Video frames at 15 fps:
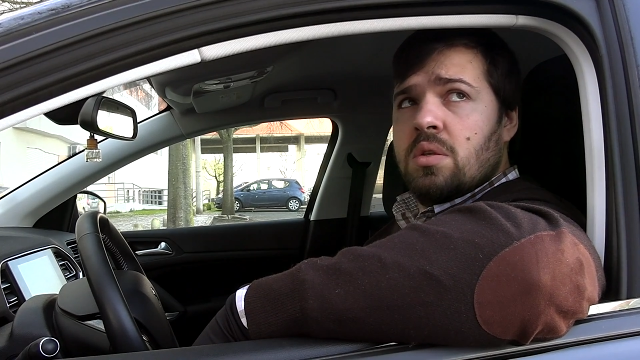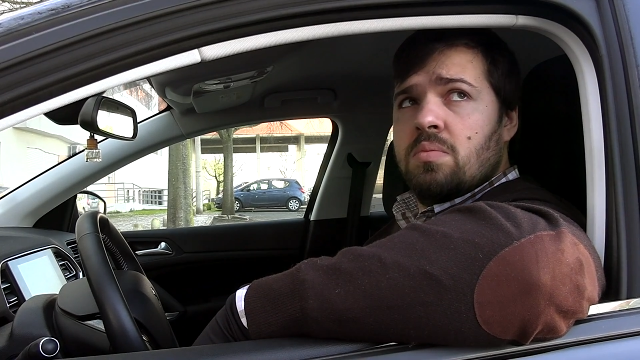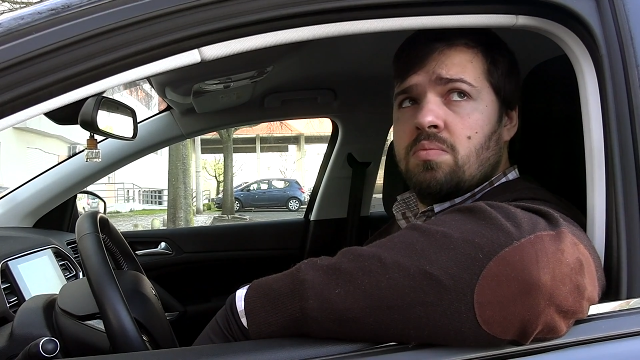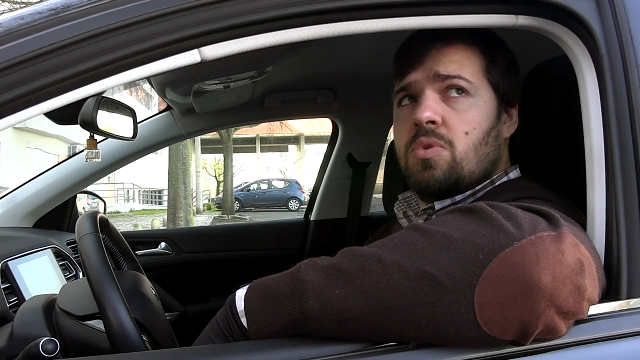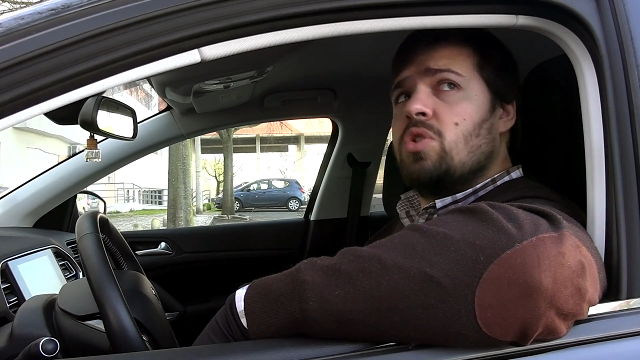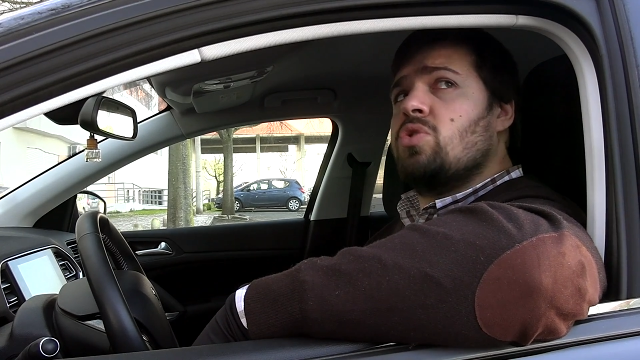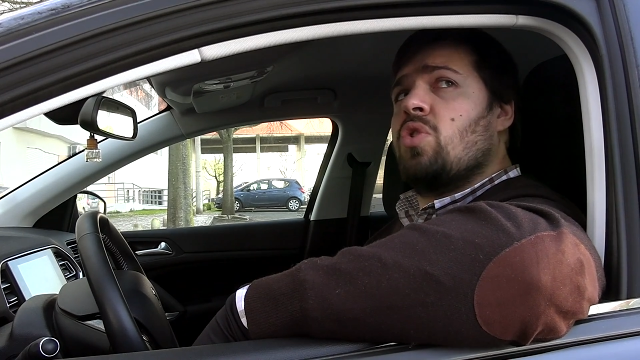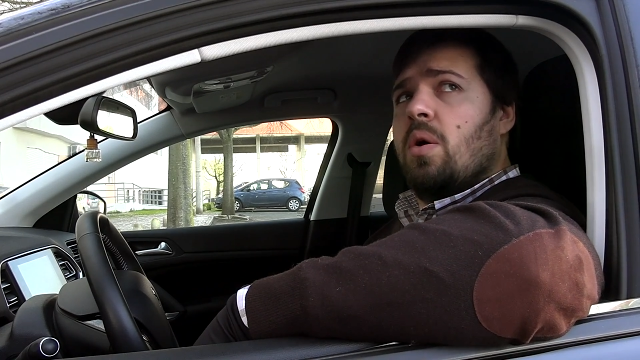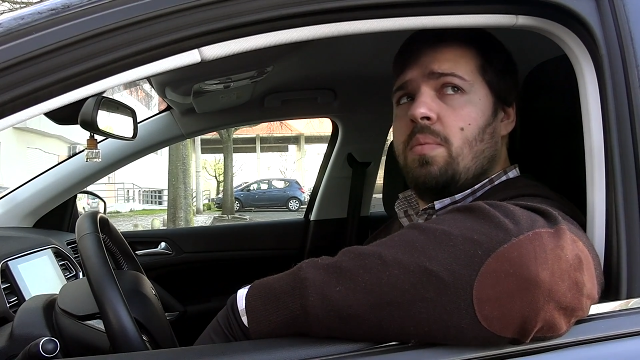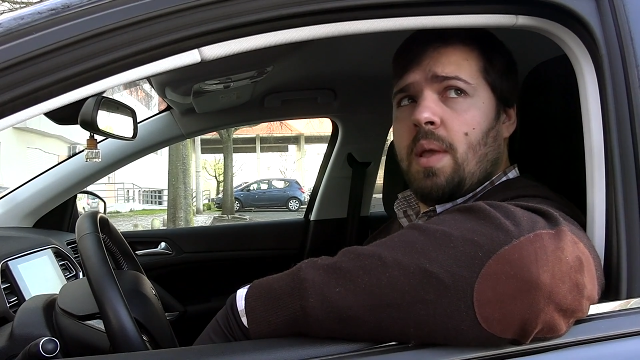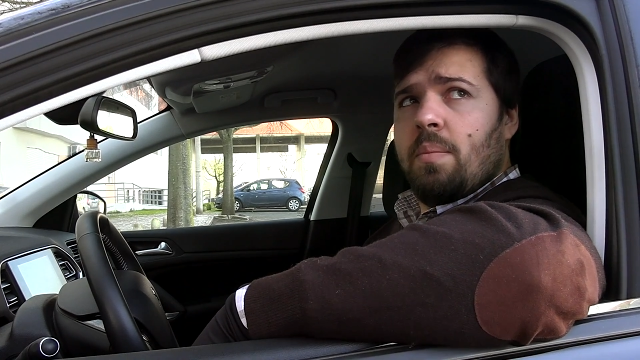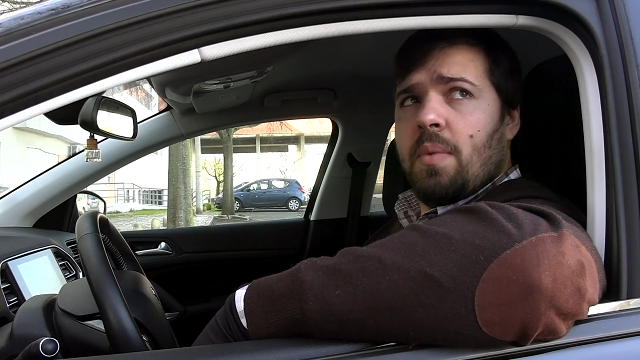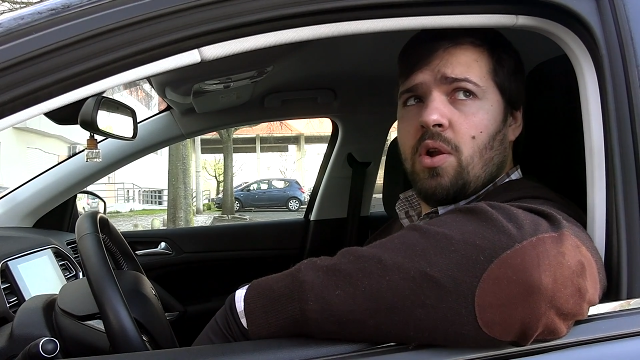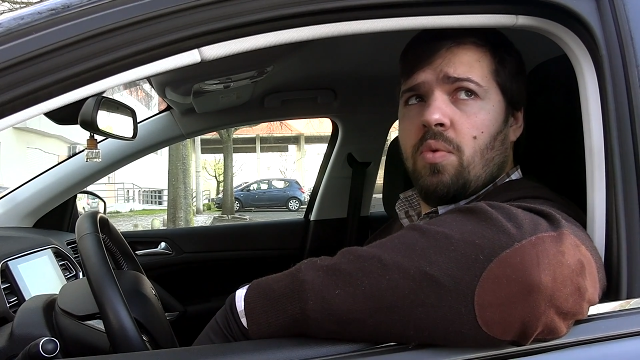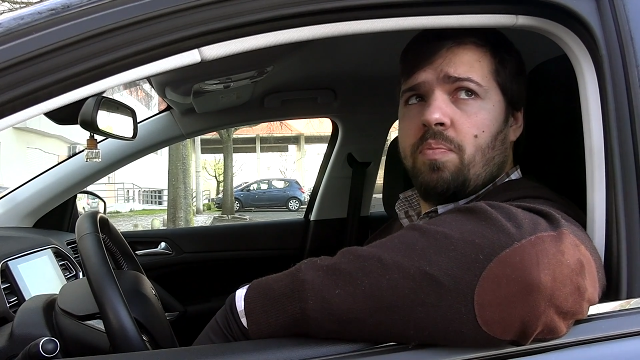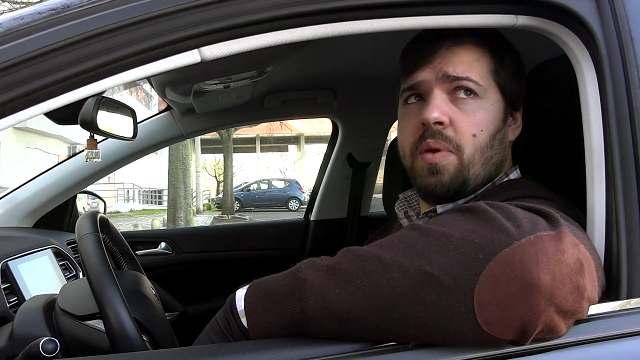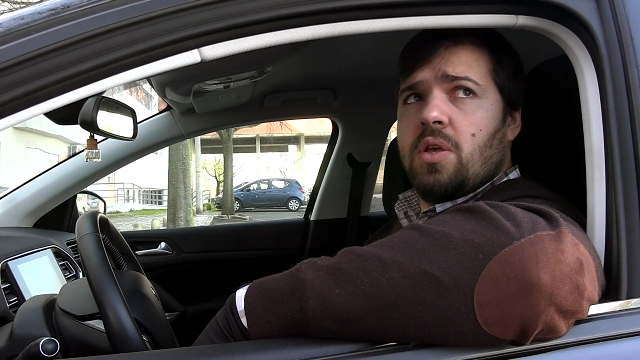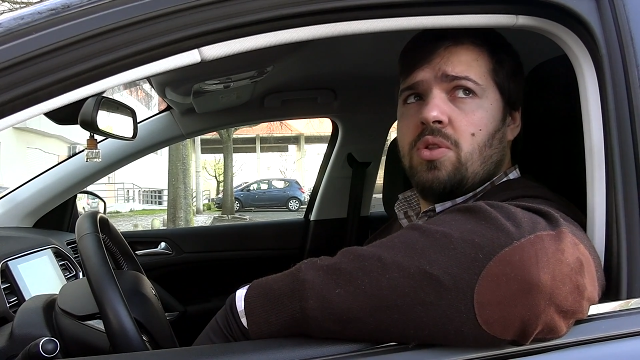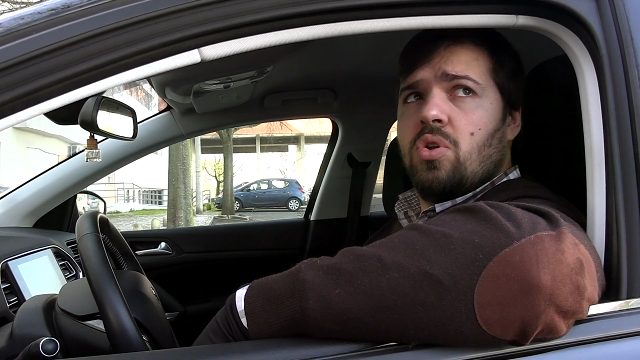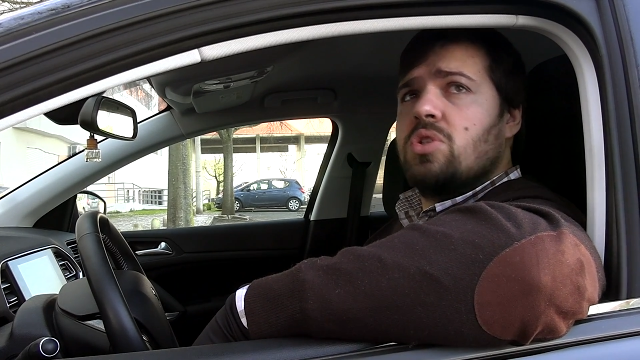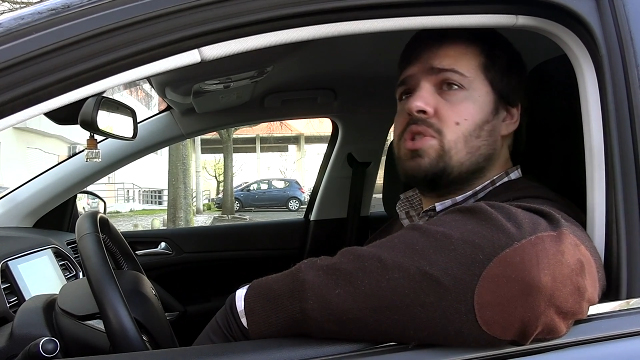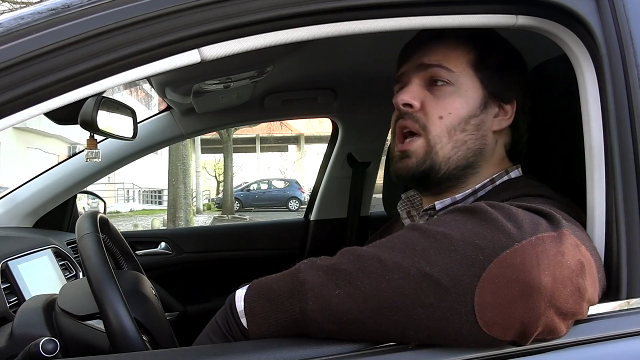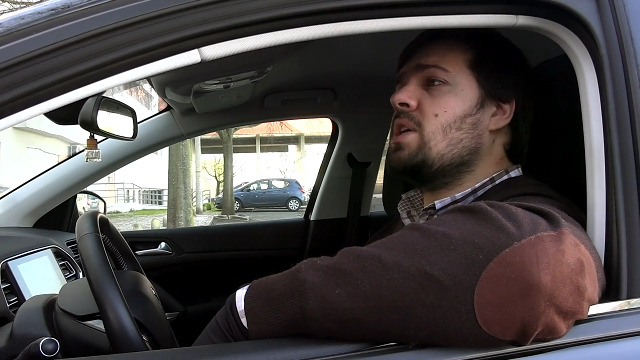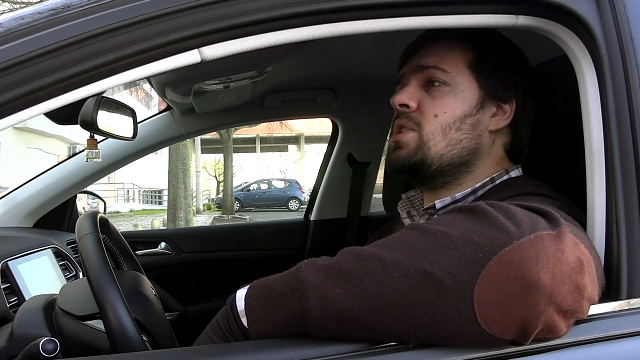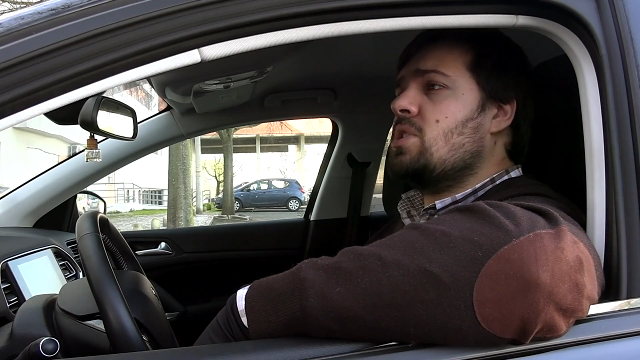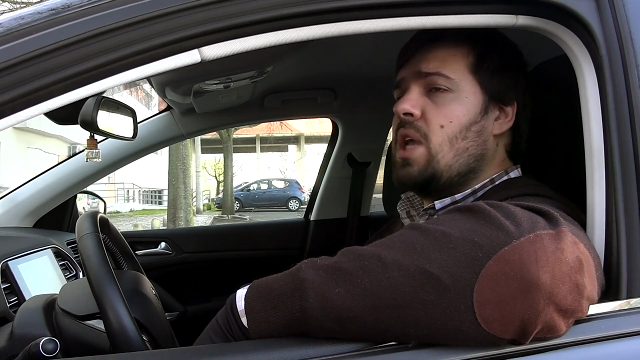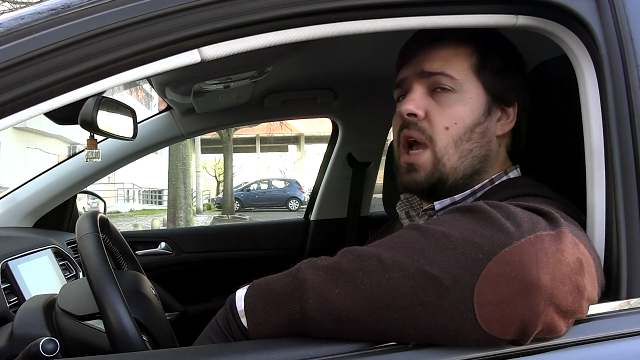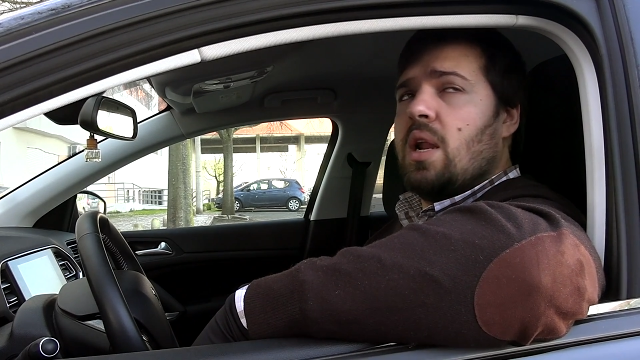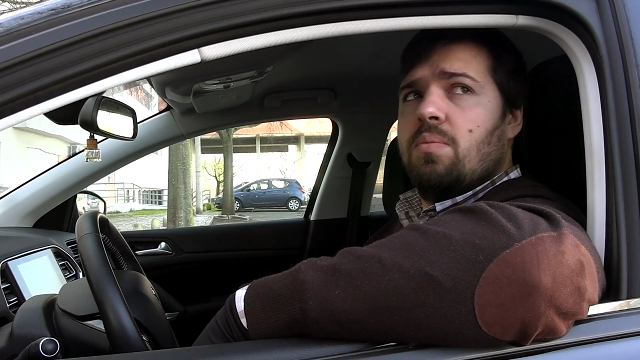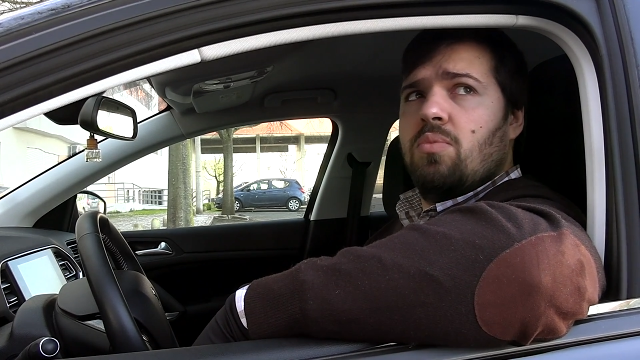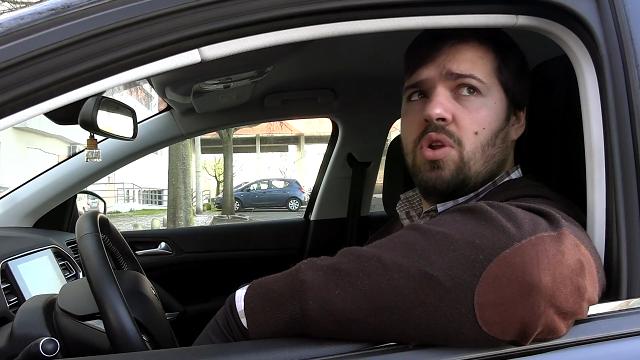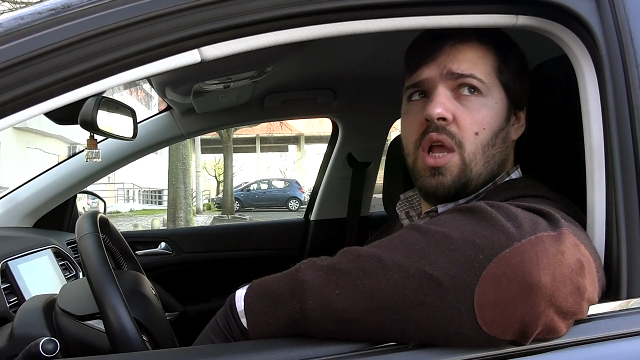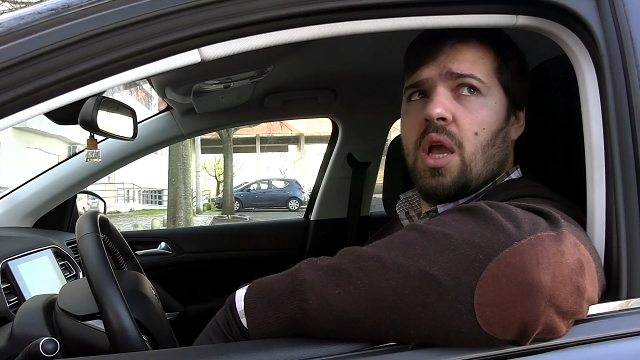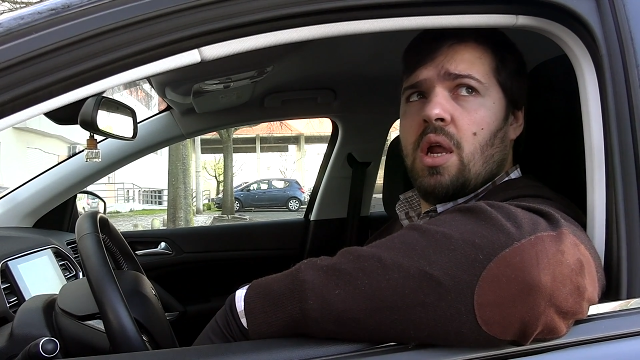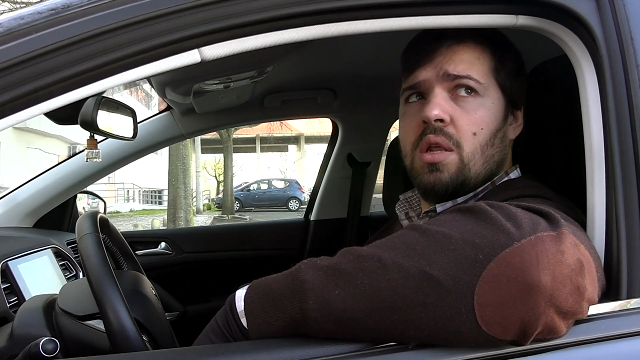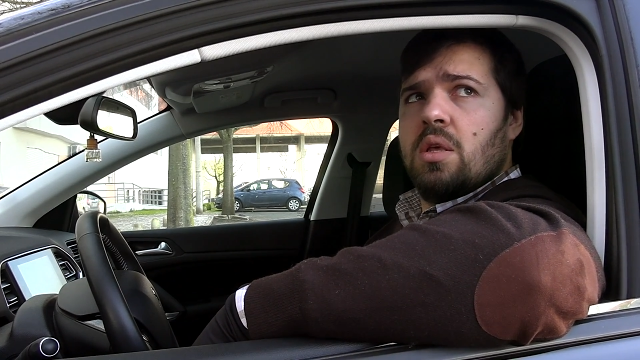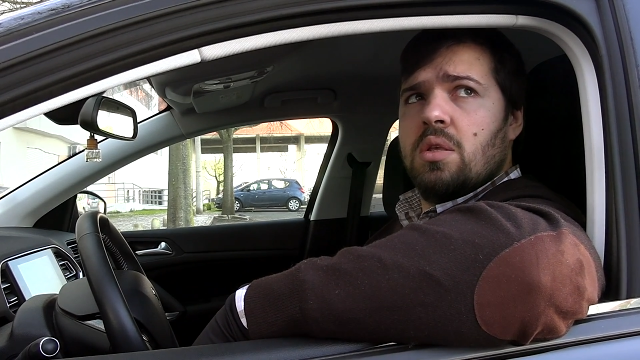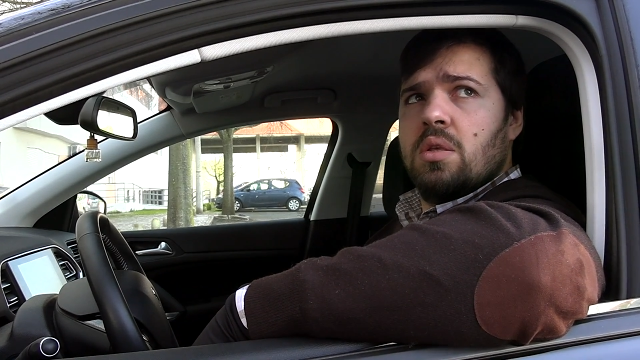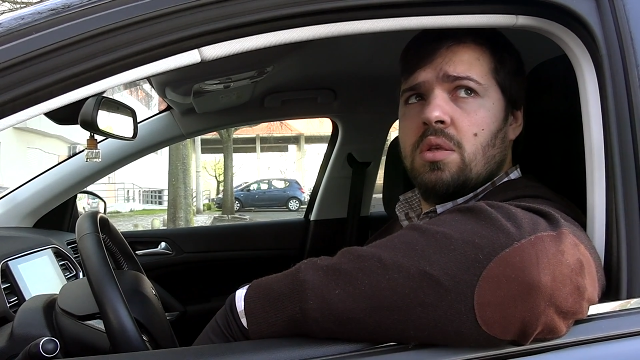Meteu-se com a minha mãe no pingo doce a assediar a mulher.